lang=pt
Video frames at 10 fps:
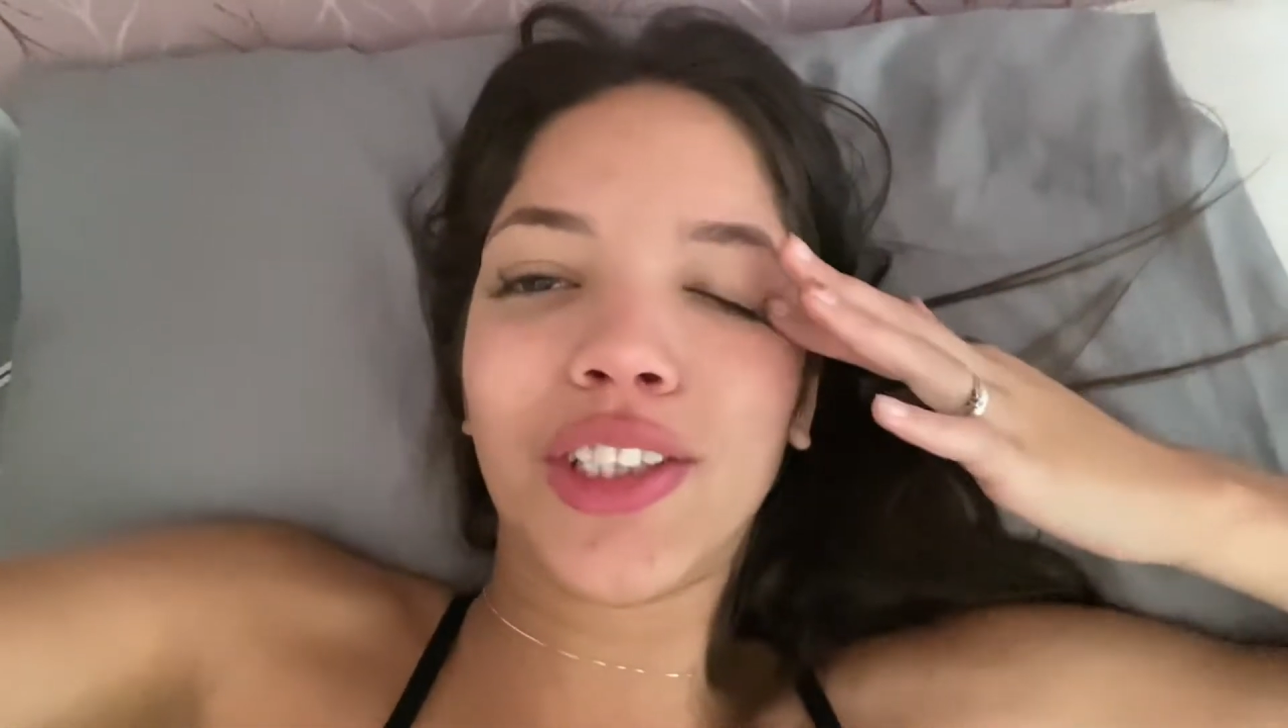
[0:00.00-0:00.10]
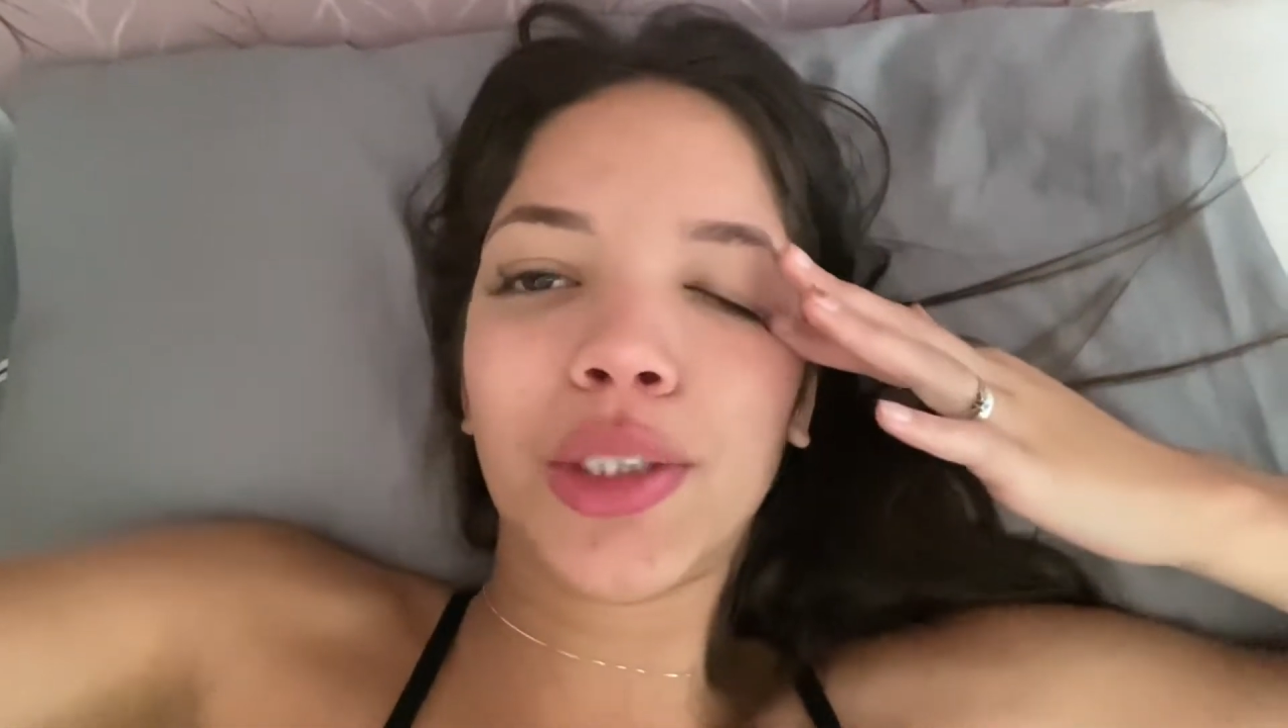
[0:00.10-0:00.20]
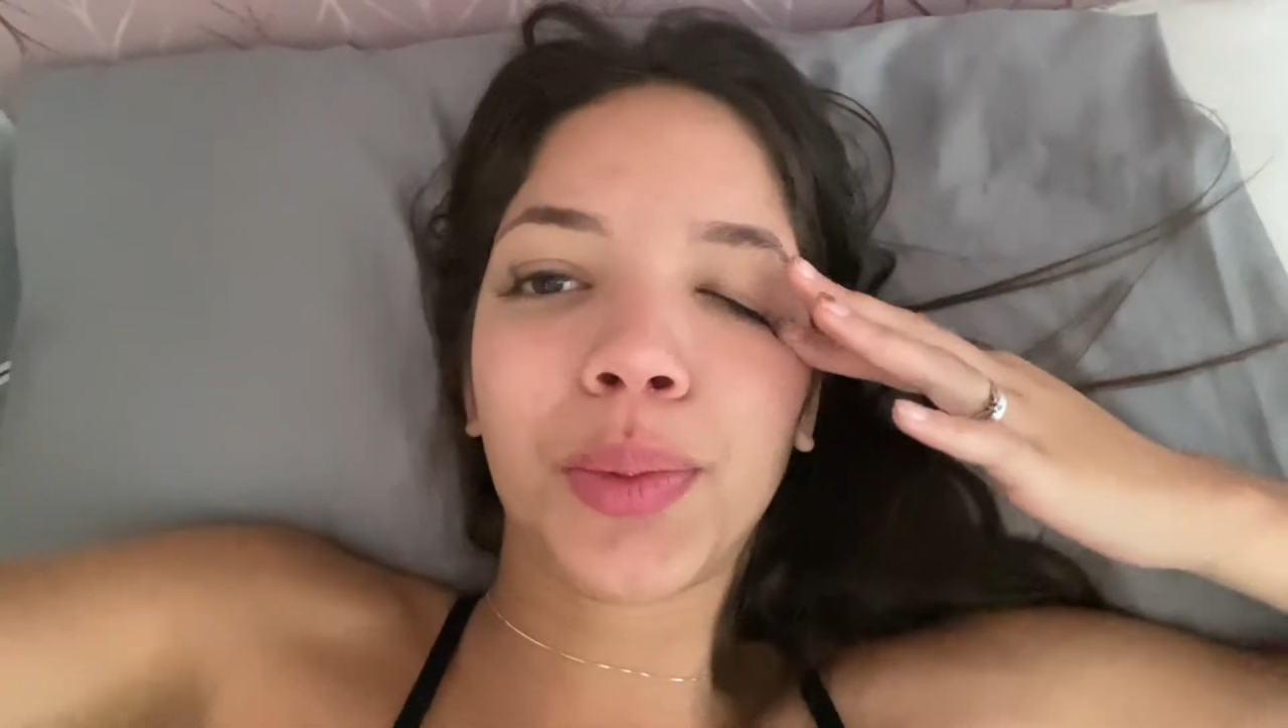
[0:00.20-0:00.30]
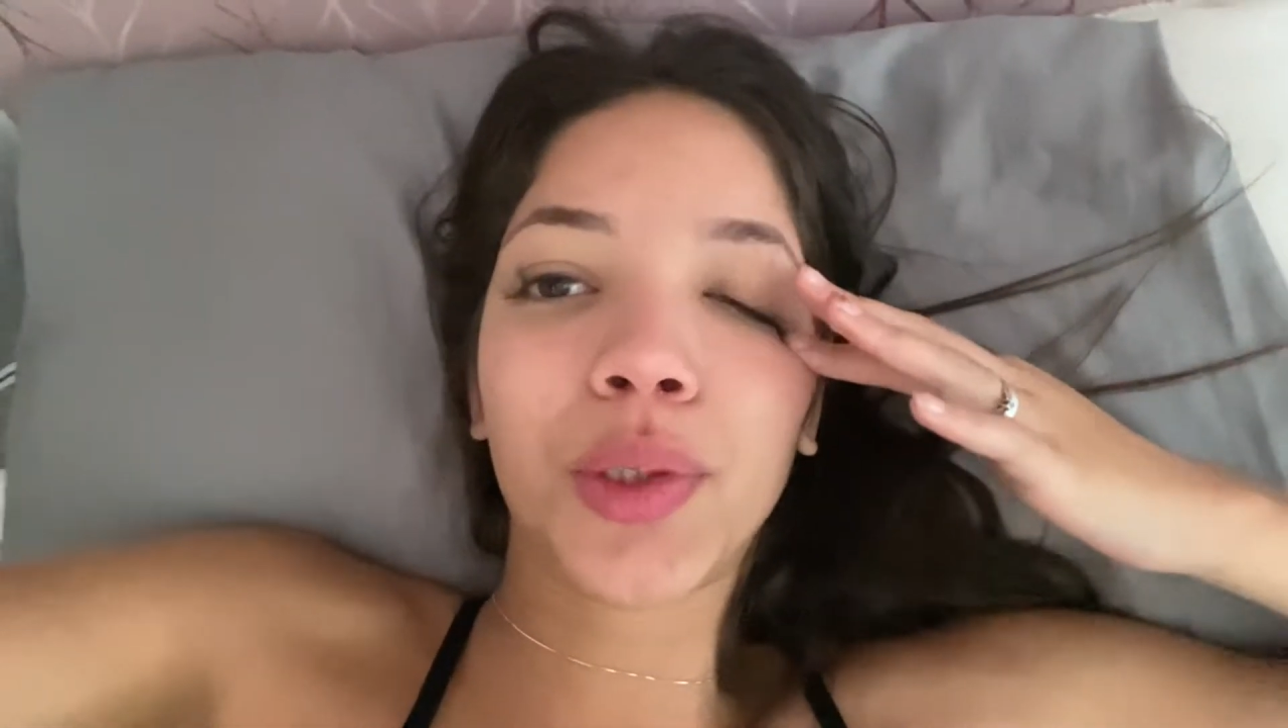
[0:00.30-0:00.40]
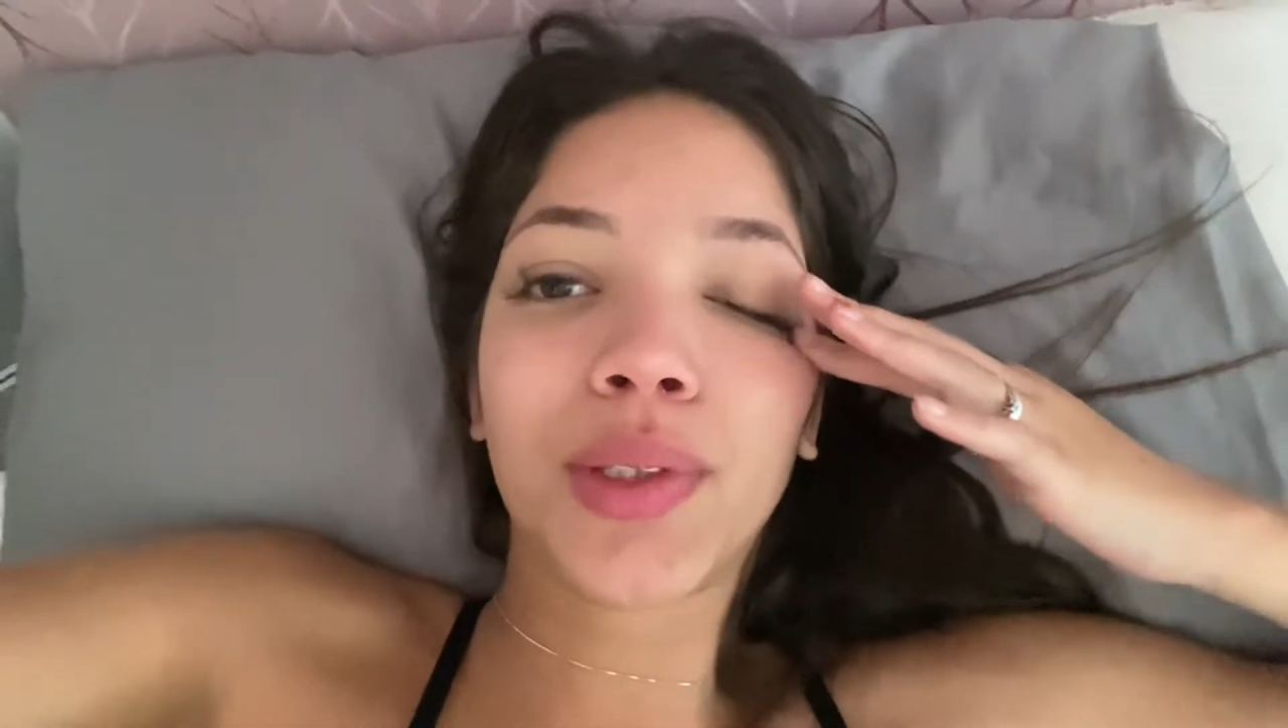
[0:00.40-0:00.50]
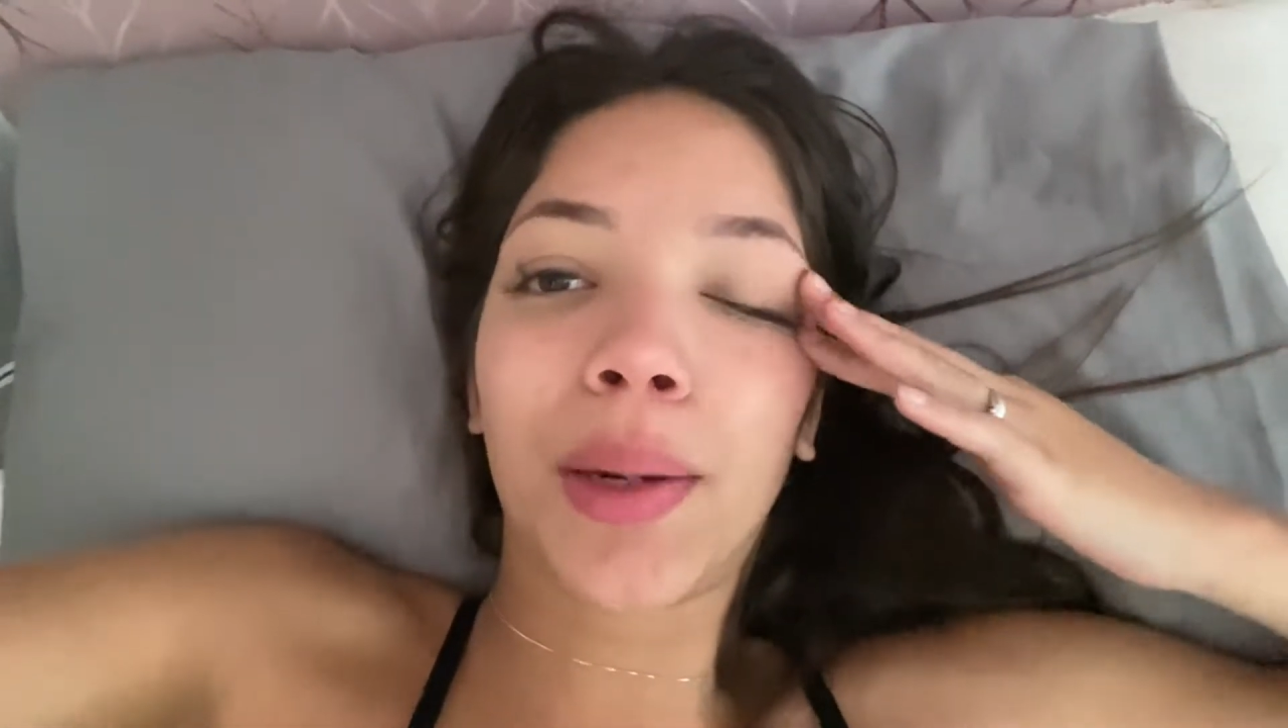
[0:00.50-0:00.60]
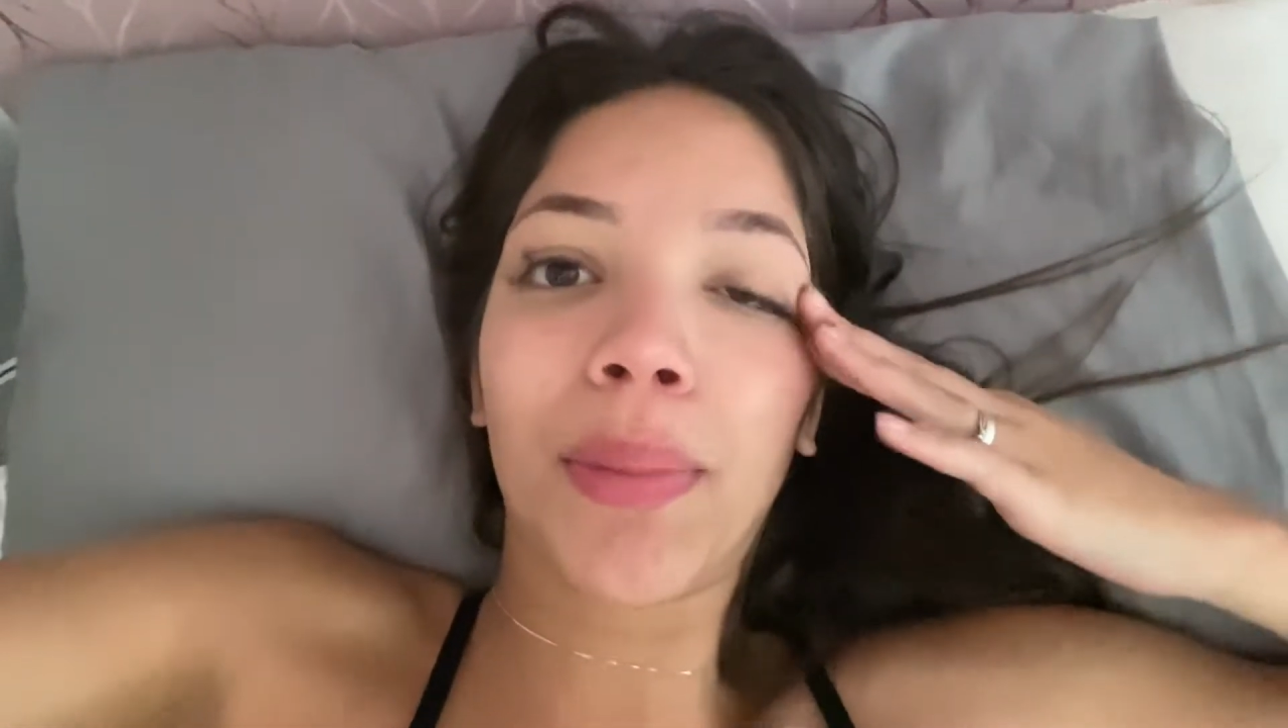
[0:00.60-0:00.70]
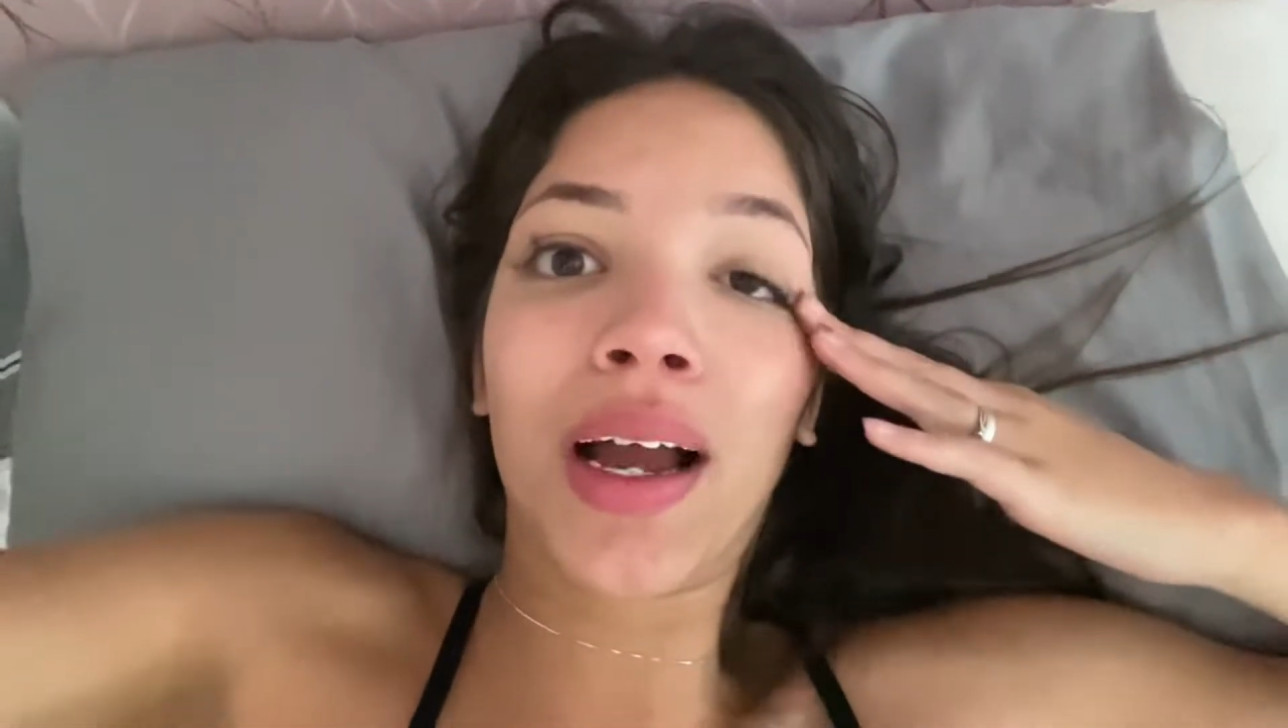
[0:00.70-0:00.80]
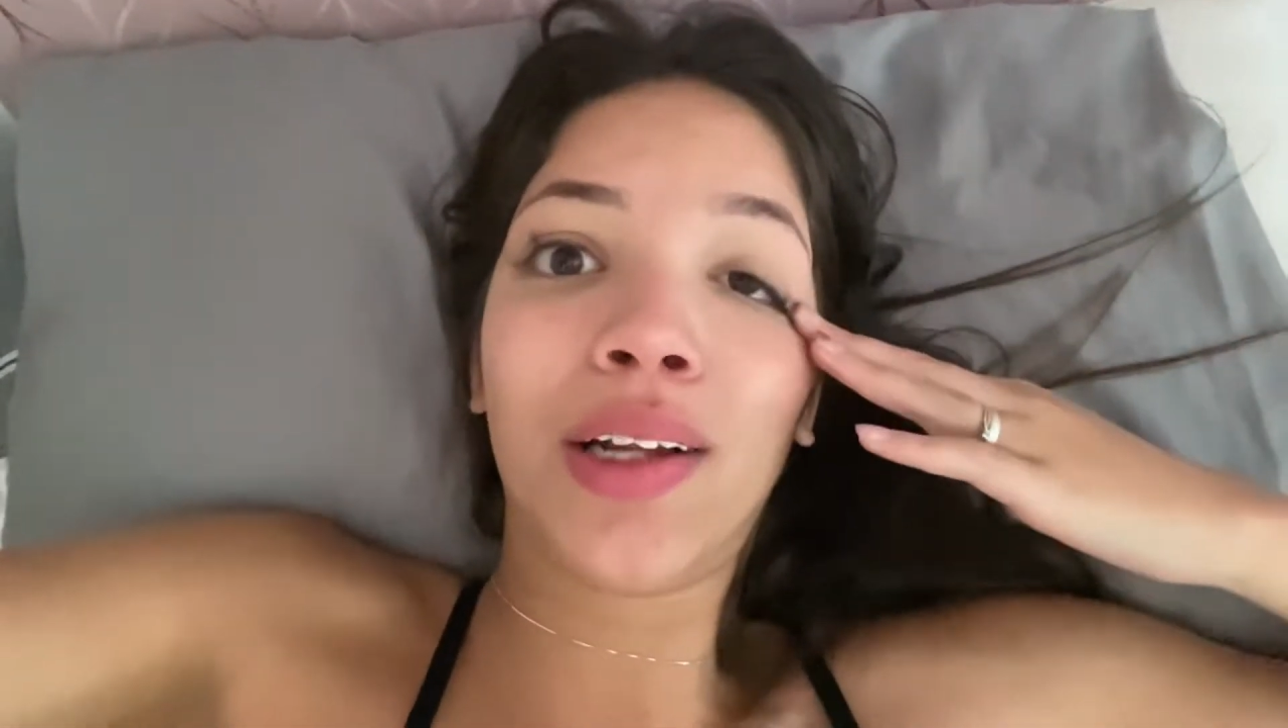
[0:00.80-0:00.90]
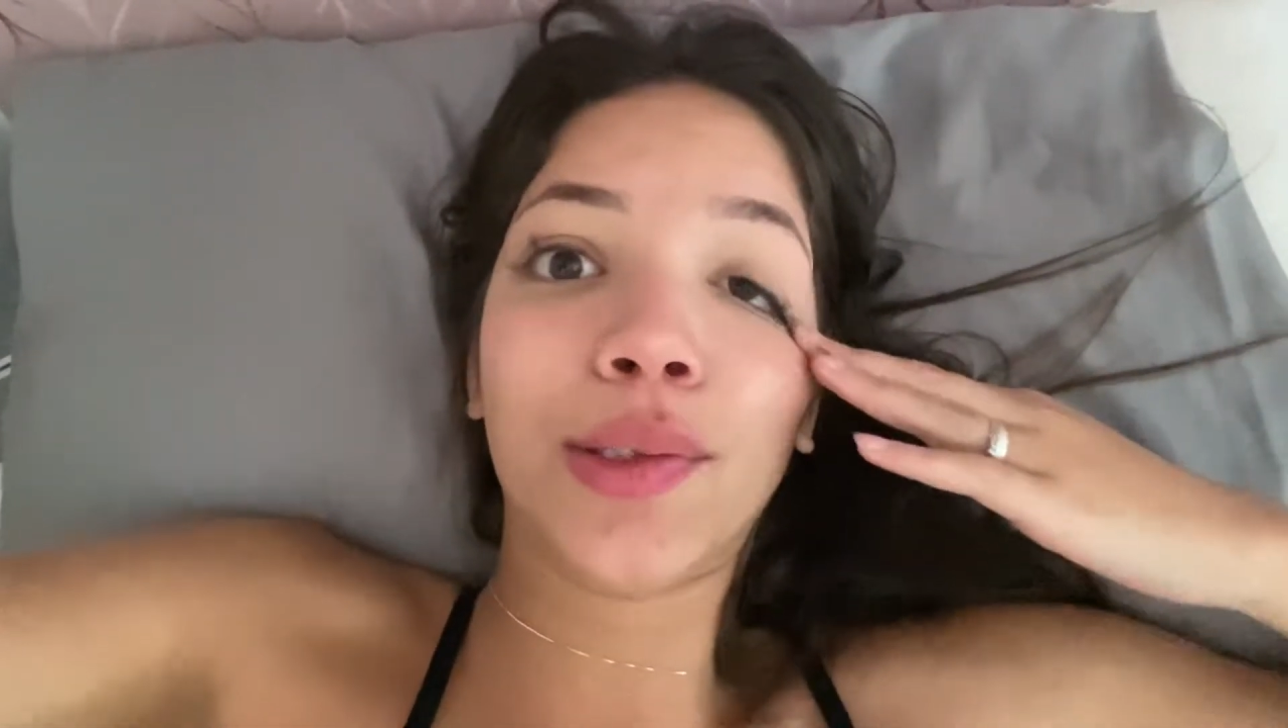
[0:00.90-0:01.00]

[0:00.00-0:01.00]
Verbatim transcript: É tipo que eu trabalho